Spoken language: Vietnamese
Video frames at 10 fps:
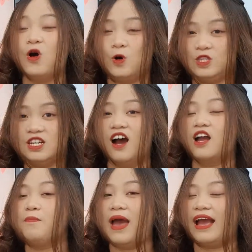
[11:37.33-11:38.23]
hỗ trợ,
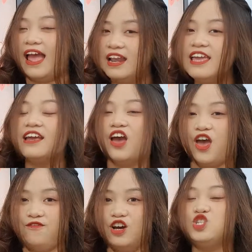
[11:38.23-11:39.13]
các bạn hãy liên
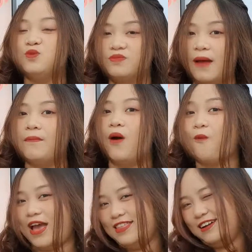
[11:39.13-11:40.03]
hệ với trung tâm
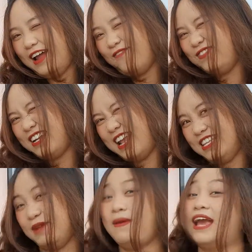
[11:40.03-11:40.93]
thông qua những thông tin này
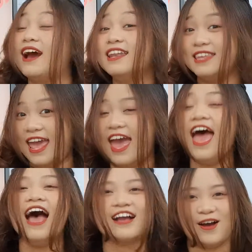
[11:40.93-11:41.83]
trên màn hình nha.
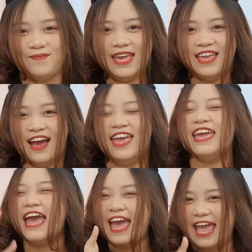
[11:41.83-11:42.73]
Còn bây giờ thì
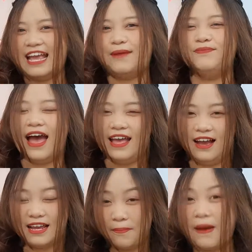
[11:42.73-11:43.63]
hẹn gặp lại
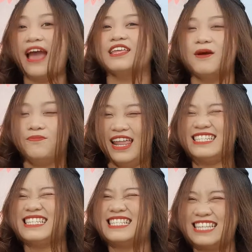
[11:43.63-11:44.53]
các bạn trong
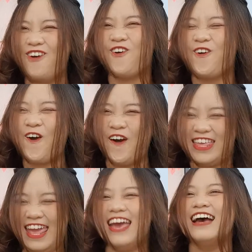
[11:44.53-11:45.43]
lesson sau của cô
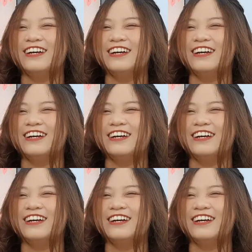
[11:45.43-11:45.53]
nhé.